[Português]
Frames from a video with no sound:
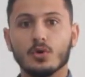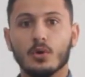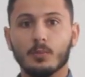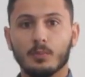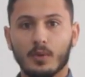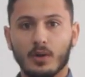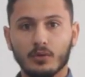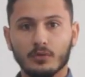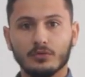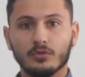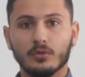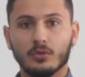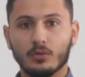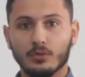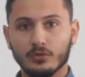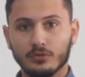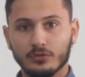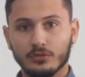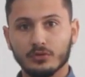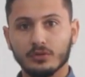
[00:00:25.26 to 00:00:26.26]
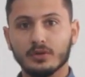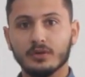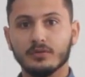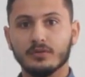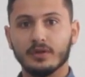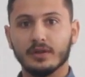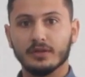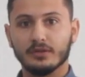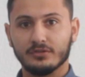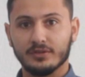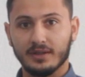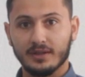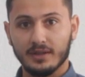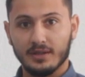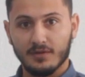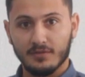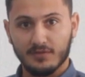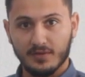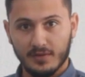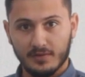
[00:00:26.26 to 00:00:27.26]
João Paulo, sou consultor de vendas aqui
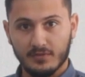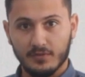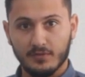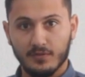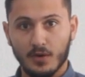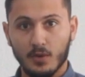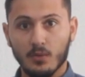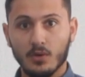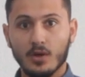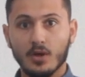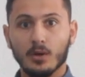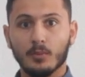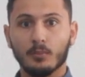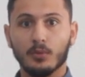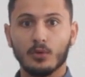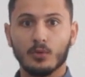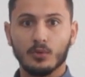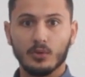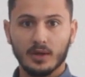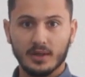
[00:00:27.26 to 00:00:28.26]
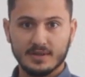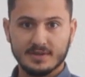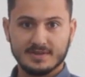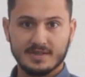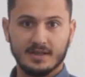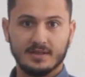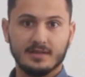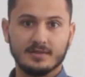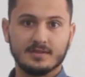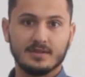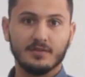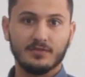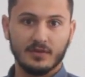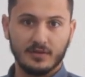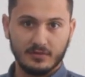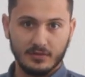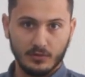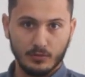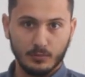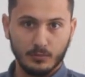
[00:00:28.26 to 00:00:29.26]
na Facivel. Procurando a certeza de
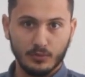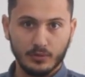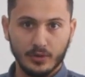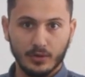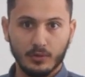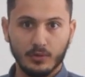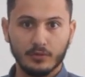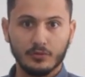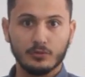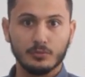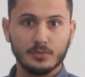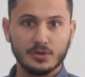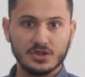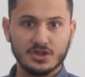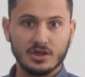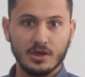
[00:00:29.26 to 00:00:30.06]
fazer um bom negócio, me